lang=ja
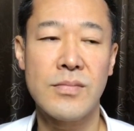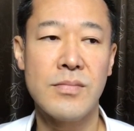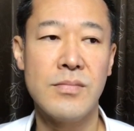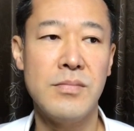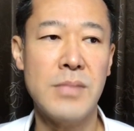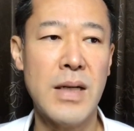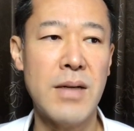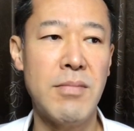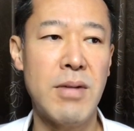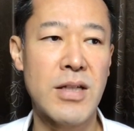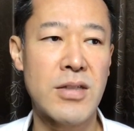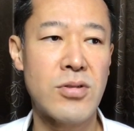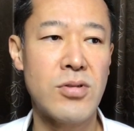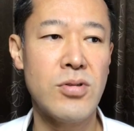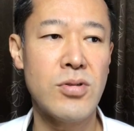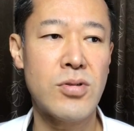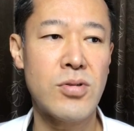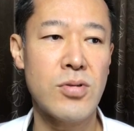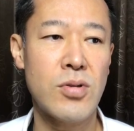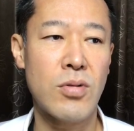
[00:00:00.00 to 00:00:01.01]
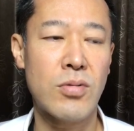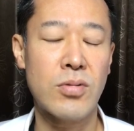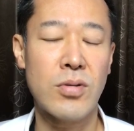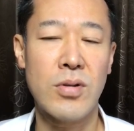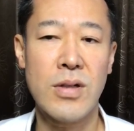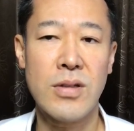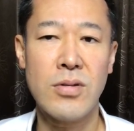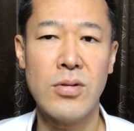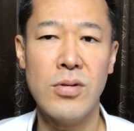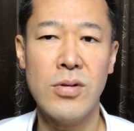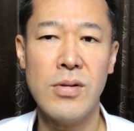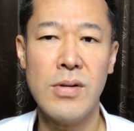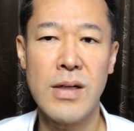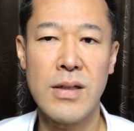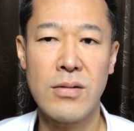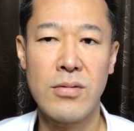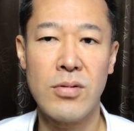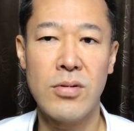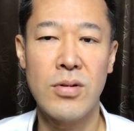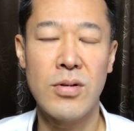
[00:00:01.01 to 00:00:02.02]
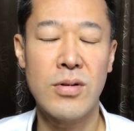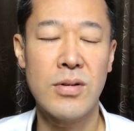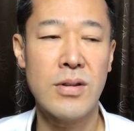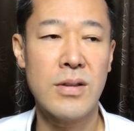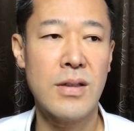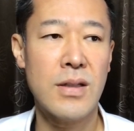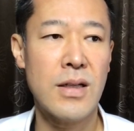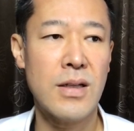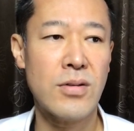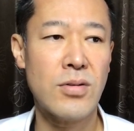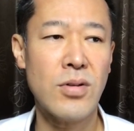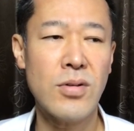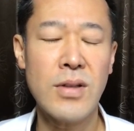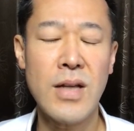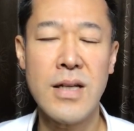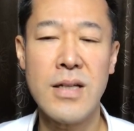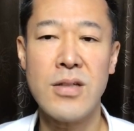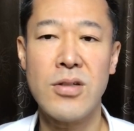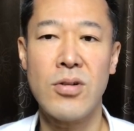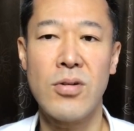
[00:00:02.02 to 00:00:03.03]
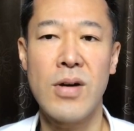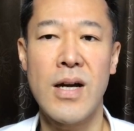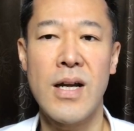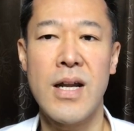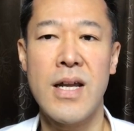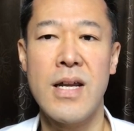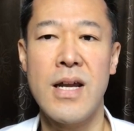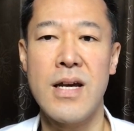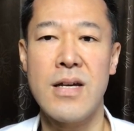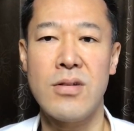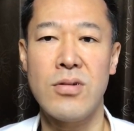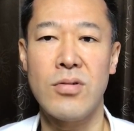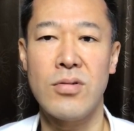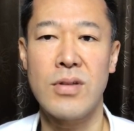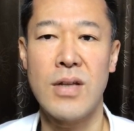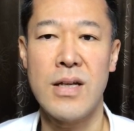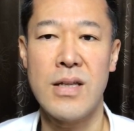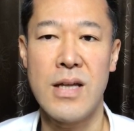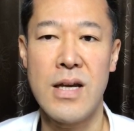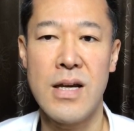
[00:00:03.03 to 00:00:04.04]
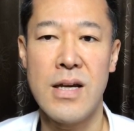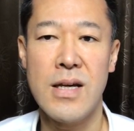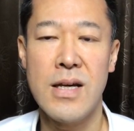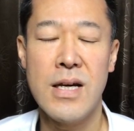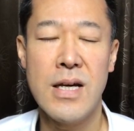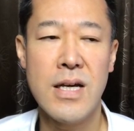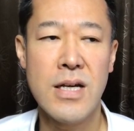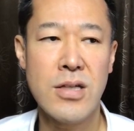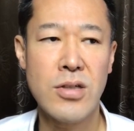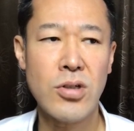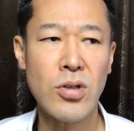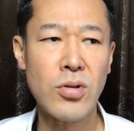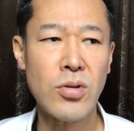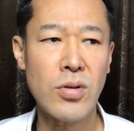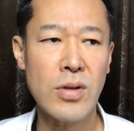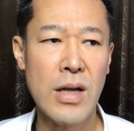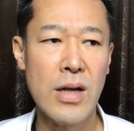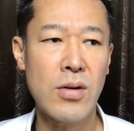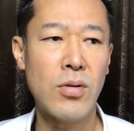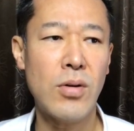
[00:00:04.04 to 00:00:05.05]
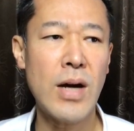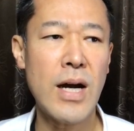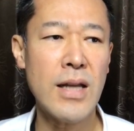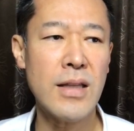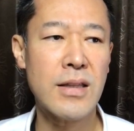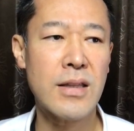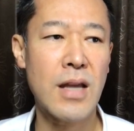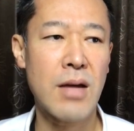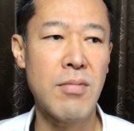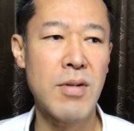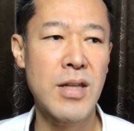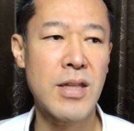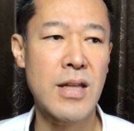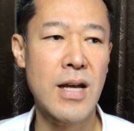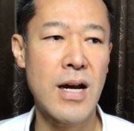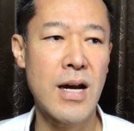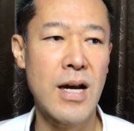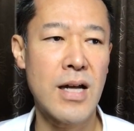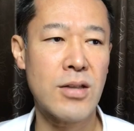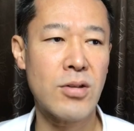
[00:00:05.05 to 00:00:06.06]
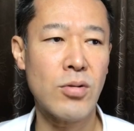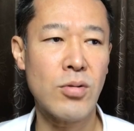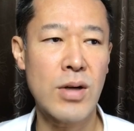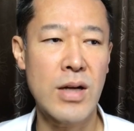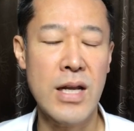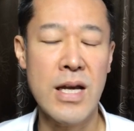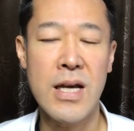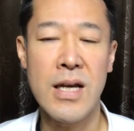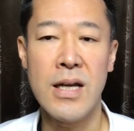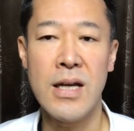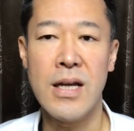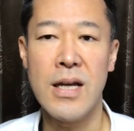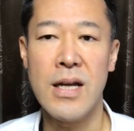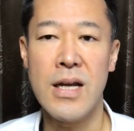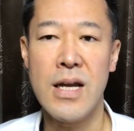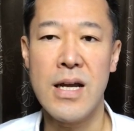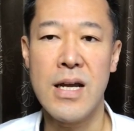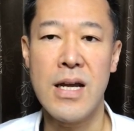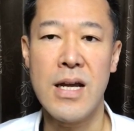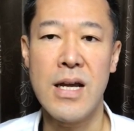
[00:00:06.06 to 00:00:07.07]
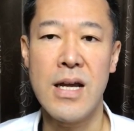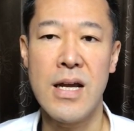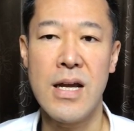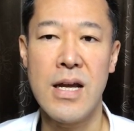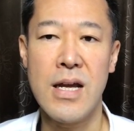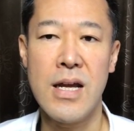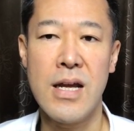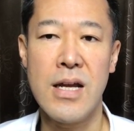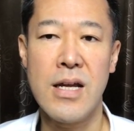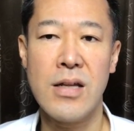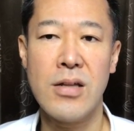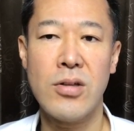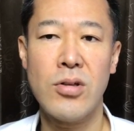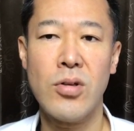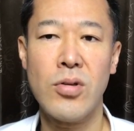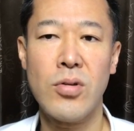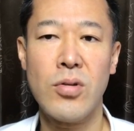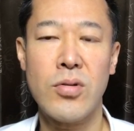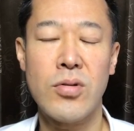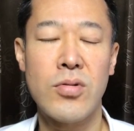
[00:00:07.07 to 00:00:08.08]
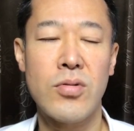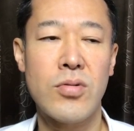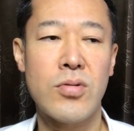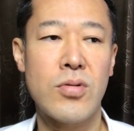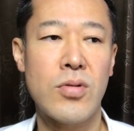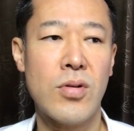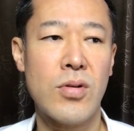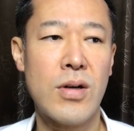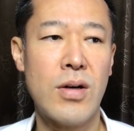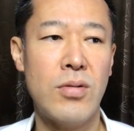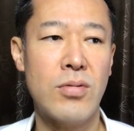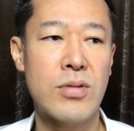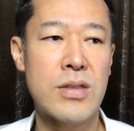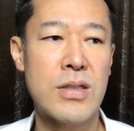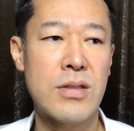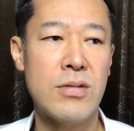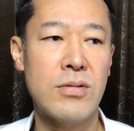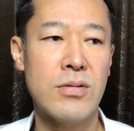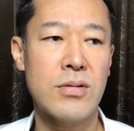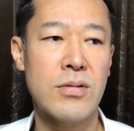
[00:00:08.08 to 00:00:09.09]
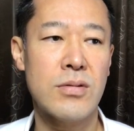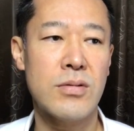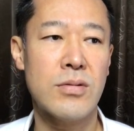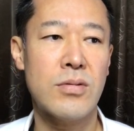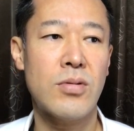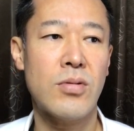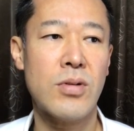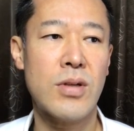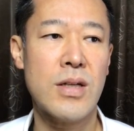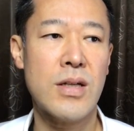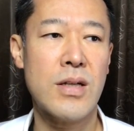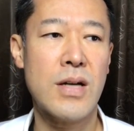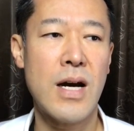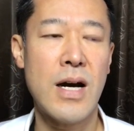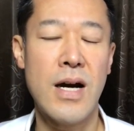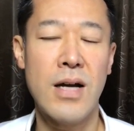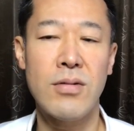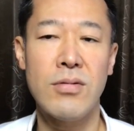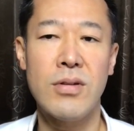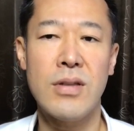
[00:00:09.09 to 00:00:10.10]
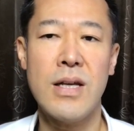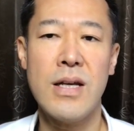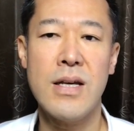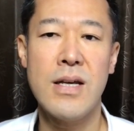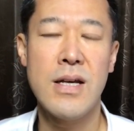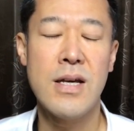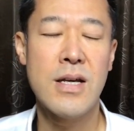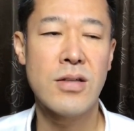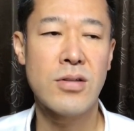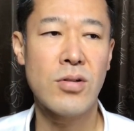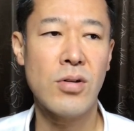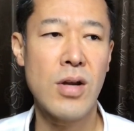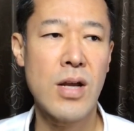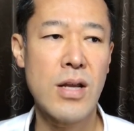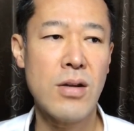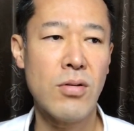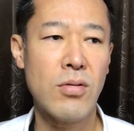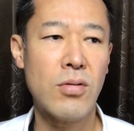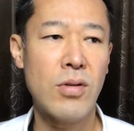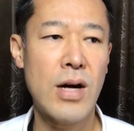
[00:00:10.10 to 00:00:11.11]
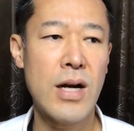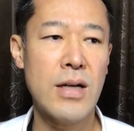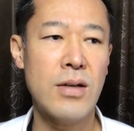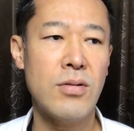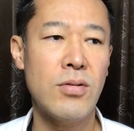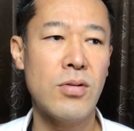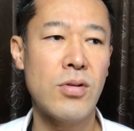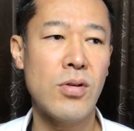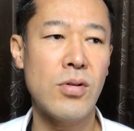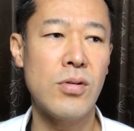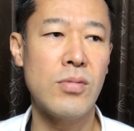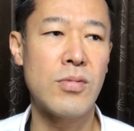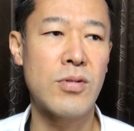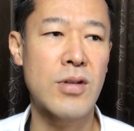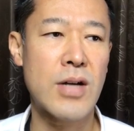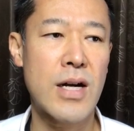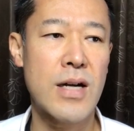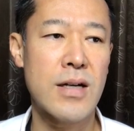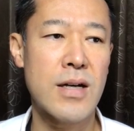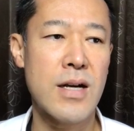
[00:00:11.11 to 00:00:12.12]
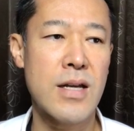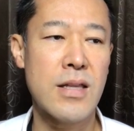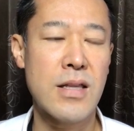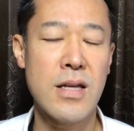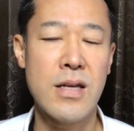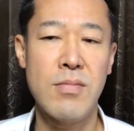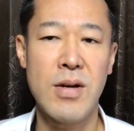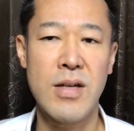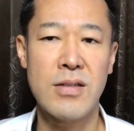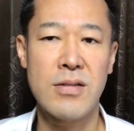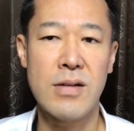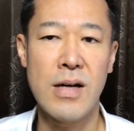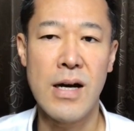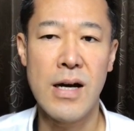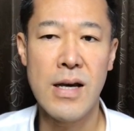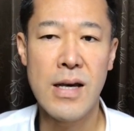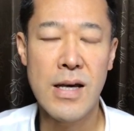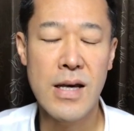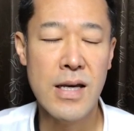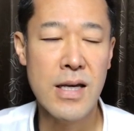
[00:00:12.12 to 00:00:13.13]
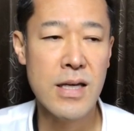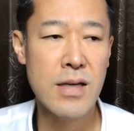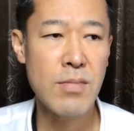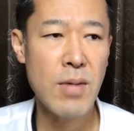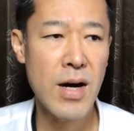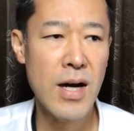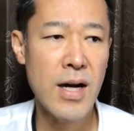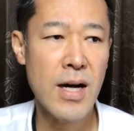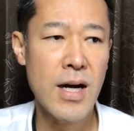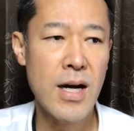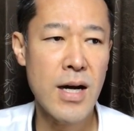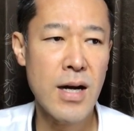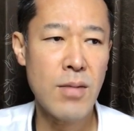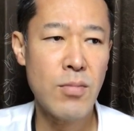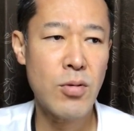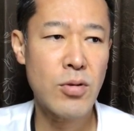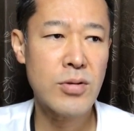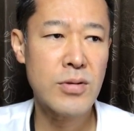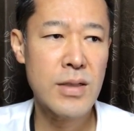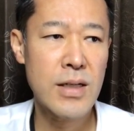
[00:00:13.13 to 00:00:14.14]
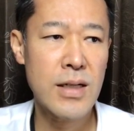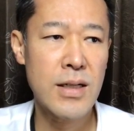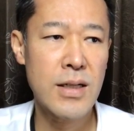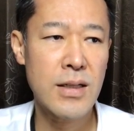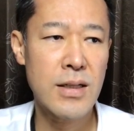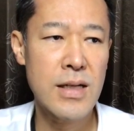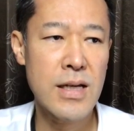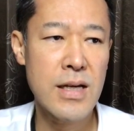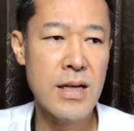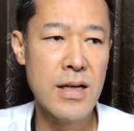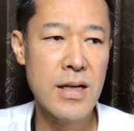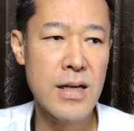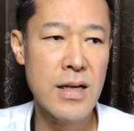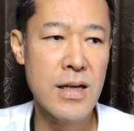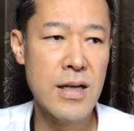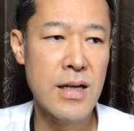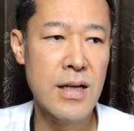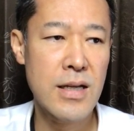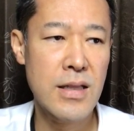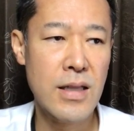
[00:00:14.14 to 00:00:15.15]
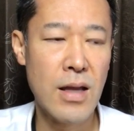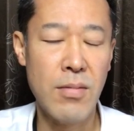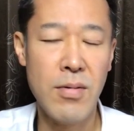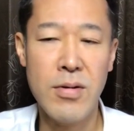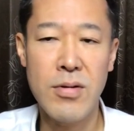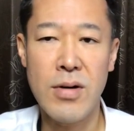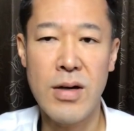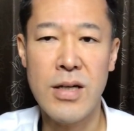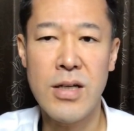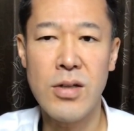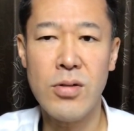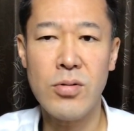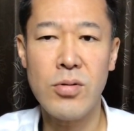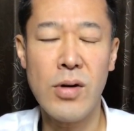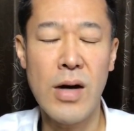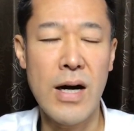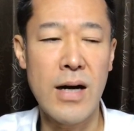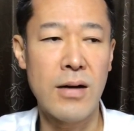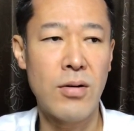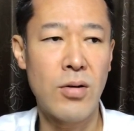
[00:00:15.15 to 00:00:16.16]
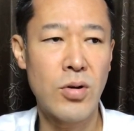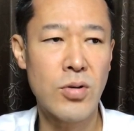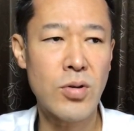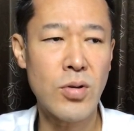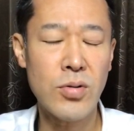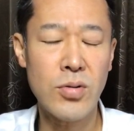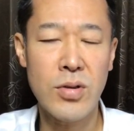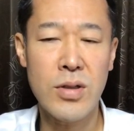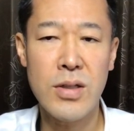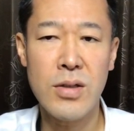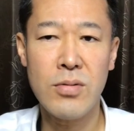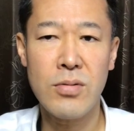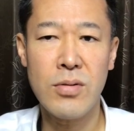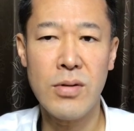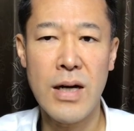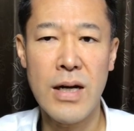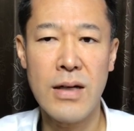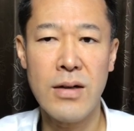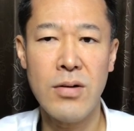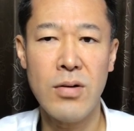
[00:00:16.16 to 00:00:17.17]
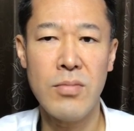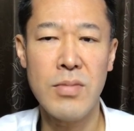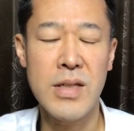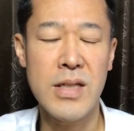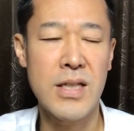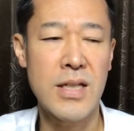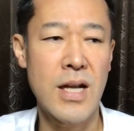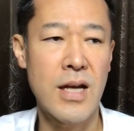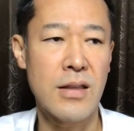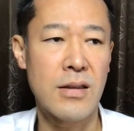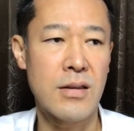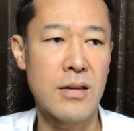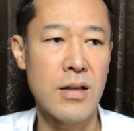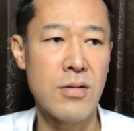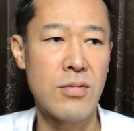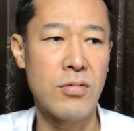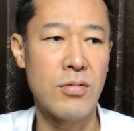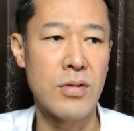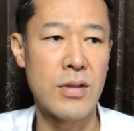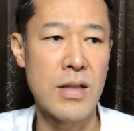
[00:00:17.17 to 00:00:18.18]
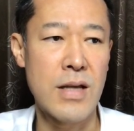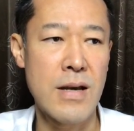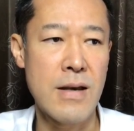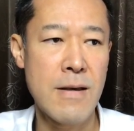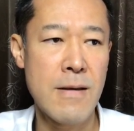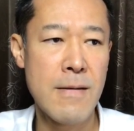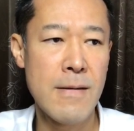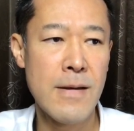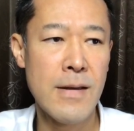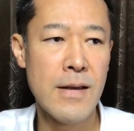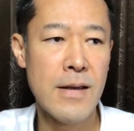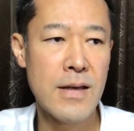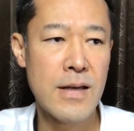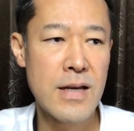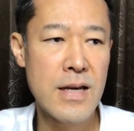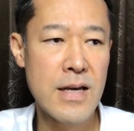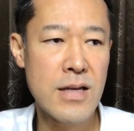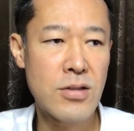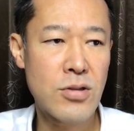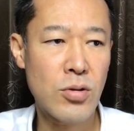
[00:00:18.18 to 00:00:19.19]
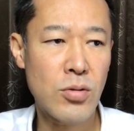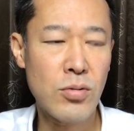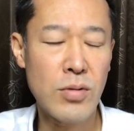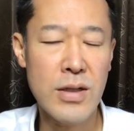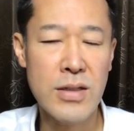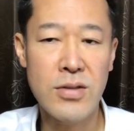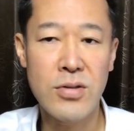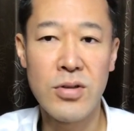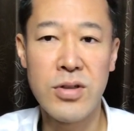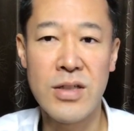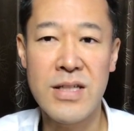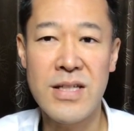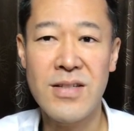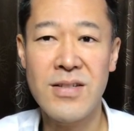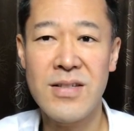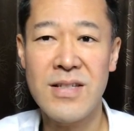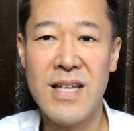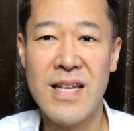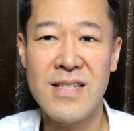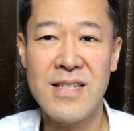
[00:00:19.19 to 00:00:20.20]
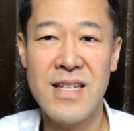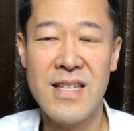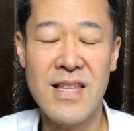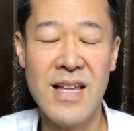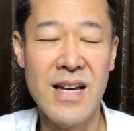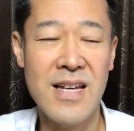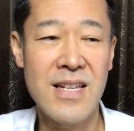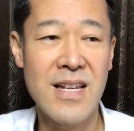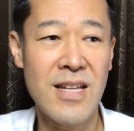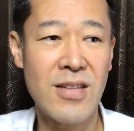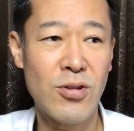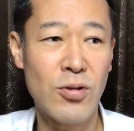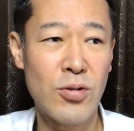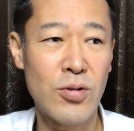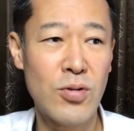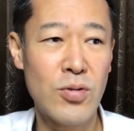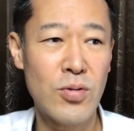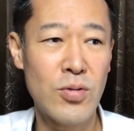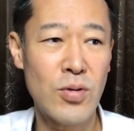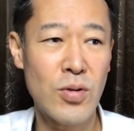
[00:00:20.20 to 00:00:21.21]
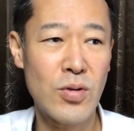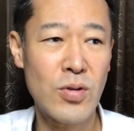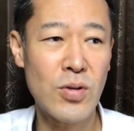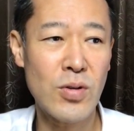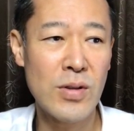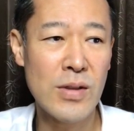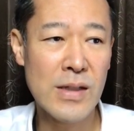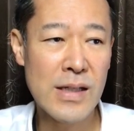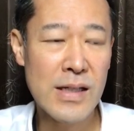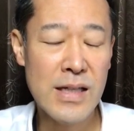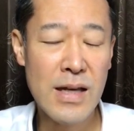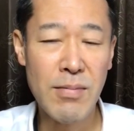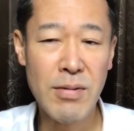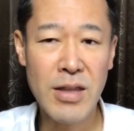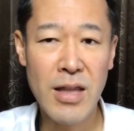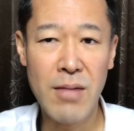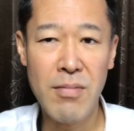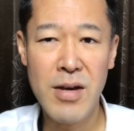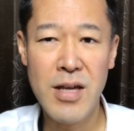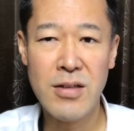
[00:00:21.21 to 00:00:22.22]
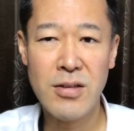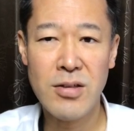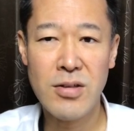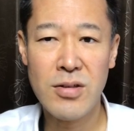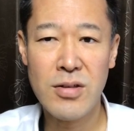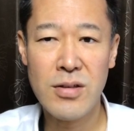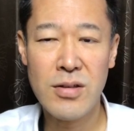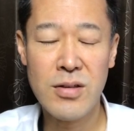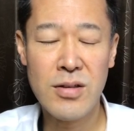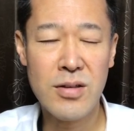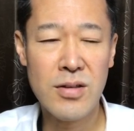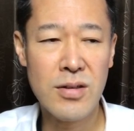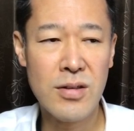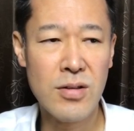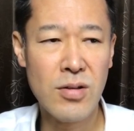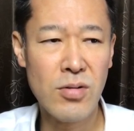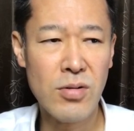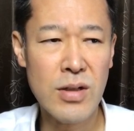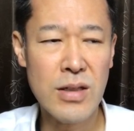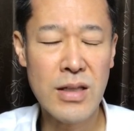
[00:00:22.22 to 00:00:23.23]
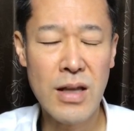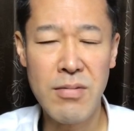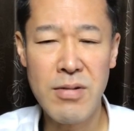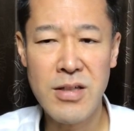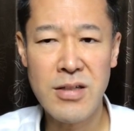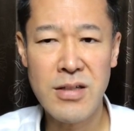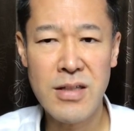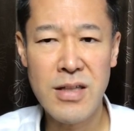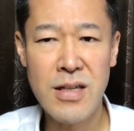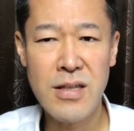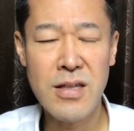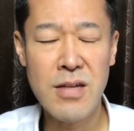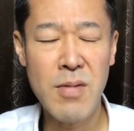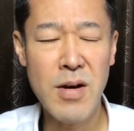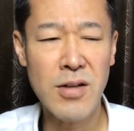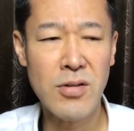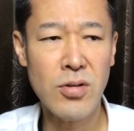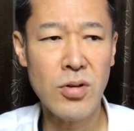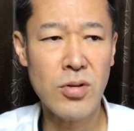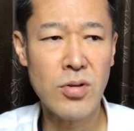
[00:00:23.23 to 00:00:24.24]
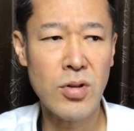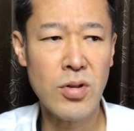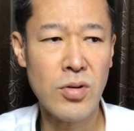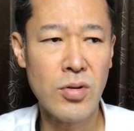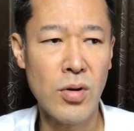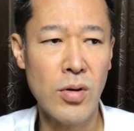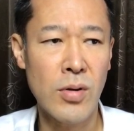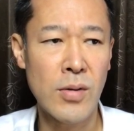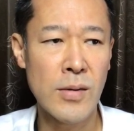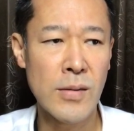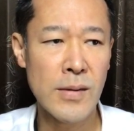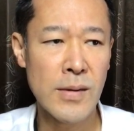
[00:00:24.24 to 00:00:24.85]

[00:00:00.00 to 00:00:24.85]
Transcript: まあまあ集中力というかそういうのはこうそんなにそがれない状態で、ちょっとねご飯食べた後がね、ちょっと集中力が落ちる時があるんで、その辺のご飯の量も考えていますが、今僕が、食べるのは昼ご飯、ほとんど昼ご飯のみになってるんで、そこは充実させたいなというのと、やっぱりそこで食べ過ぎてしまうとちょっと